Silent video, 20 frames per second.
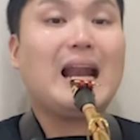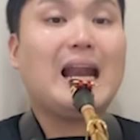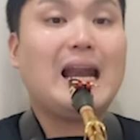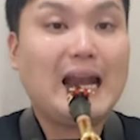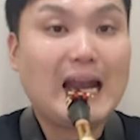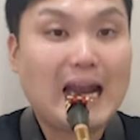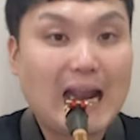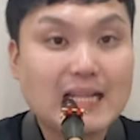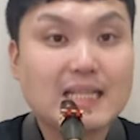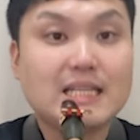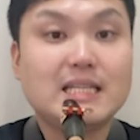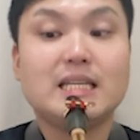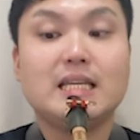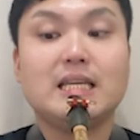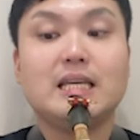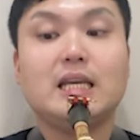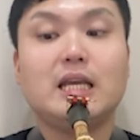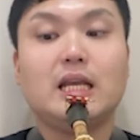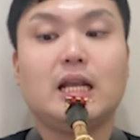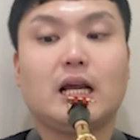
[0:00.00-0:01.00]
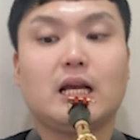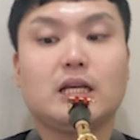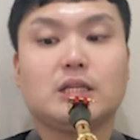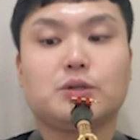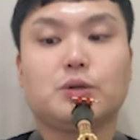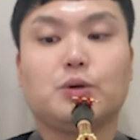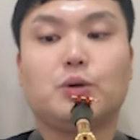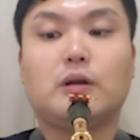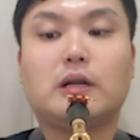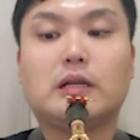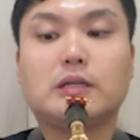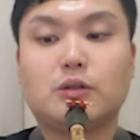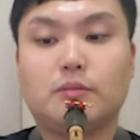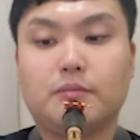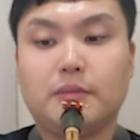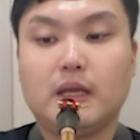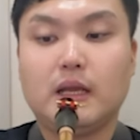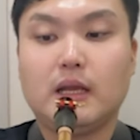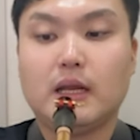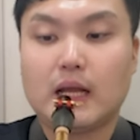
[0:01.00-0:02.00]
라시라 솔라솔
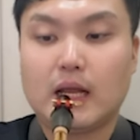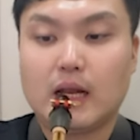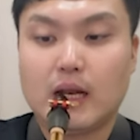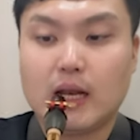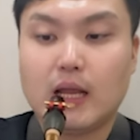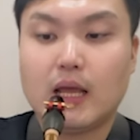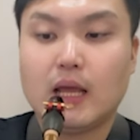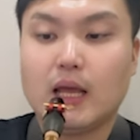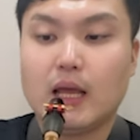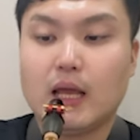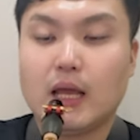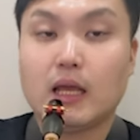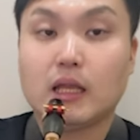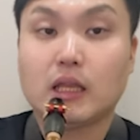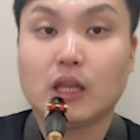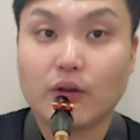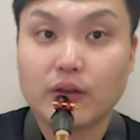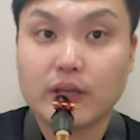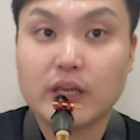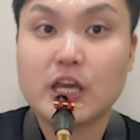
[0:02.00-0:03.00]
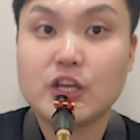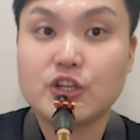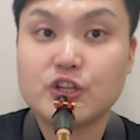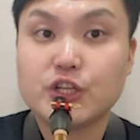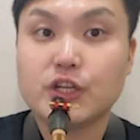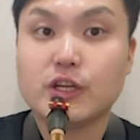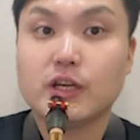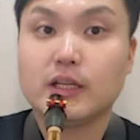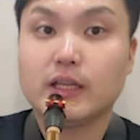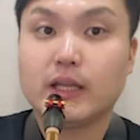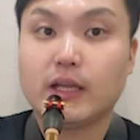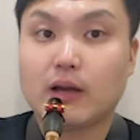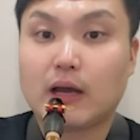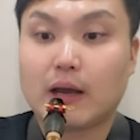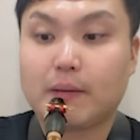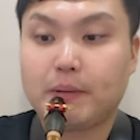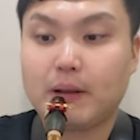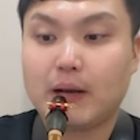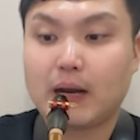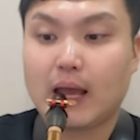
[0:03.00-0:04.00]
미렐레 텅깅 해주셔야 돼요
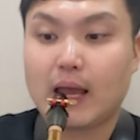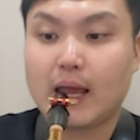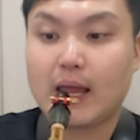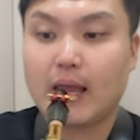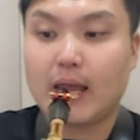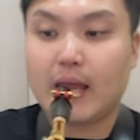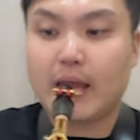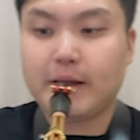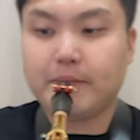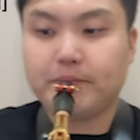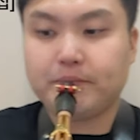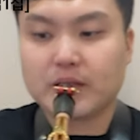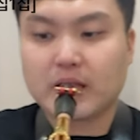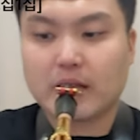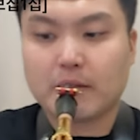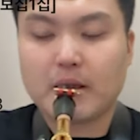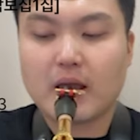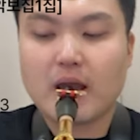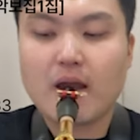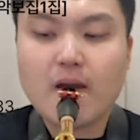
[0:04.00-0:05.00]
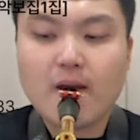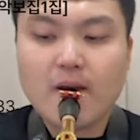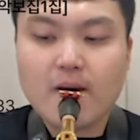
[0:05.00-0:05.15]
앞에 라에 그 다음에